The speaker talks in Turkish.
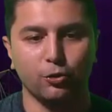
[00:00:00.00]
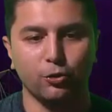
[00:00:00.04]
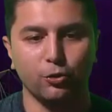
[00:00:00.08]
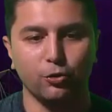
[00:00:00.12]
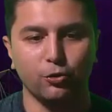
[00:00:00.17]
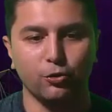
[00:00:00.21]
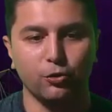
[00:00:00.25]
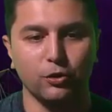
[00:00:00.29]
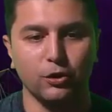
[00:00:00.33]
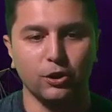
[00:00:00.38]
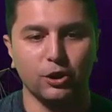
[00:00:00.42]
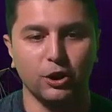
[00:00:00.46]

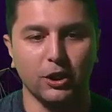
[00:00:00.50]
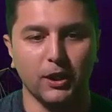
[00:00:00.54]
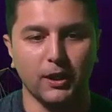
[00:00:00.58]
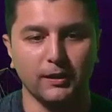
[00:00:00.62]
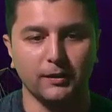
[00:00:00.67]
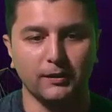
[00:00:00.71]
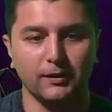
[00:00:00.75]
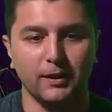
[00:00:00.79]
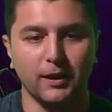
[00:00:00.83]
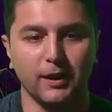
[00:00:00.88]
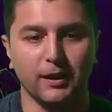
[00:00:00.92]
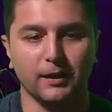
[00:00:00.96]
kosinüsün
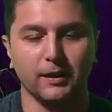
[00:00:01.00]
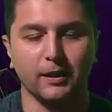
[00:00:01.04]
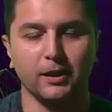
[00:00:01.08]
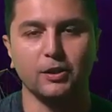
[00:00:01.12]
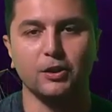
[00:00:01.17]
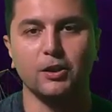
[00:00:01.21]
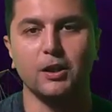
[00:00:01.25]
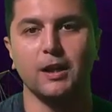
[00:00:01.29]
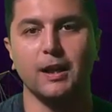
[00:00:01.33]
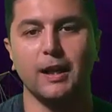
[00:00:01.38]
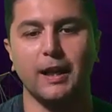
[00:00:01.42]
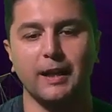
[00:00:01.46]
işareti ne
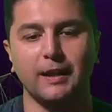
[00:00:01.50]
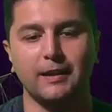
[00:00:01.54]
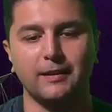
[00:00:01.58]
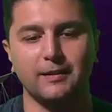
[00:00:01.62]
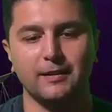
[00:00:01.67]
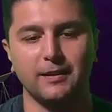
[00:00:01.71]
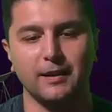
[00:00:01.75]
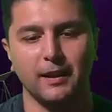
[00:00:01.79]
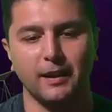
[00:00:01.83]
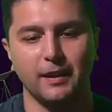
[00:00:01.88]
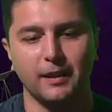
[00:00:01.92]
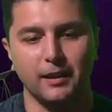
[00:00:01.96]
arkadaşlar?
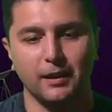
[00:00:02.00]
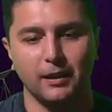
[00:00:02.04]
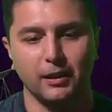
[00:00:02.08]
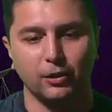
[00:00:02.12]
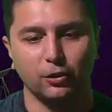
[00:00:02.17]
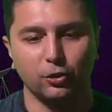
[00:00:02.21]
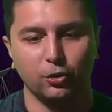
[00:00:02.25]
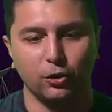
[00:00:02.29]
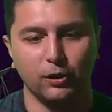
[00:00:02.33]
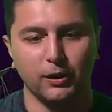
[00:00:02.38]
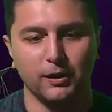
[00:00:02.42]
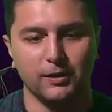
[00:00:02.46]
Eksi.
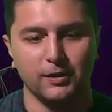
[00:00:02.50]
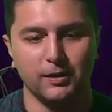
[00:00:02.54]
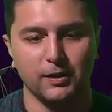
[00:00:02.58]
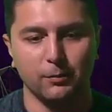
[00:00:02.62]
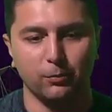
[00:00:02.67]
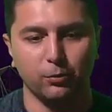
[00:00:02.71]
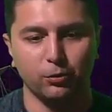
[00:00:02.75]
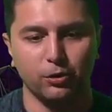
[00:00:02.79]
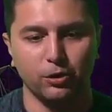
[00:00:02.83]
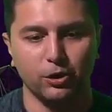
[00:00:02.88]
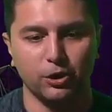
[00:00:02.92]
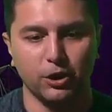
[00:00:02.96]

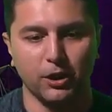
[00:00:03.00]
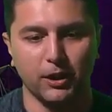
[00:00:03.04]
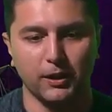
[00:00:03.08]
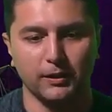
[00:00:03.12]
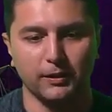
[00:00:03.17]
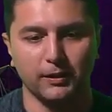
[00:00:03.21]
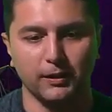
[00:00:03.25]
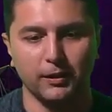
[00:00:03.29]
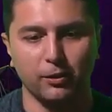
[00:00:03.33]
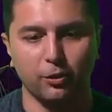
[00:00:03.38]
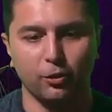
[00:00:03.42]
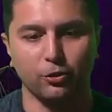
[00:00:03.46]
Dolayısıyla bunun
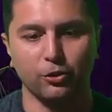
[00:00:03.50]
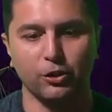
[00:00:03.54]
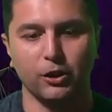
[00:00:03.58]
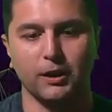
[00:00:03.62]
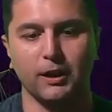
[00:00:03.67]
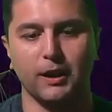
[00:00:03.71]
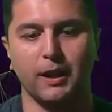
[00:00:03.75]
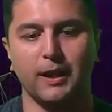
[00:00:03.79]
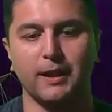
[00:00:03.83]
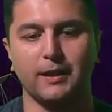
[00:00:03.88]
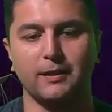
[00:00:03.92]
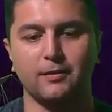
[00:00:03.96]
işareti ne
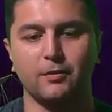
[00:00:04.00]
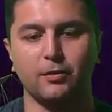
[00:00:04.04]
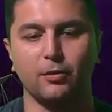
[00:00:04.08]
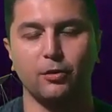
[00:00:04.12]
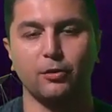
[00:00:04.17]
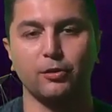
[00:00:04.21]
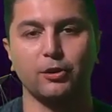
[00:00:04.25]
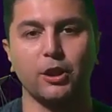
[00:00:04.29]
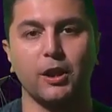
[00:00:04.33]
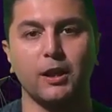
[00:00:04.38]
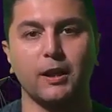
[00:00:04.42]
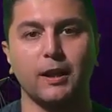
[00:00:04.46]
olacak? Eksi
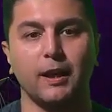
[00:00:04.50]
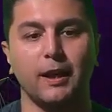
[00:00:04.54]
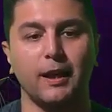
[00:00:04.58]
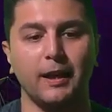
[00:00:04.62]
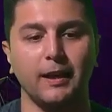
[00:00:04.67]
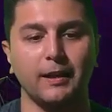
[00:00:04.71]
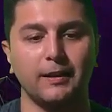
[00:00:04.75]
olacak.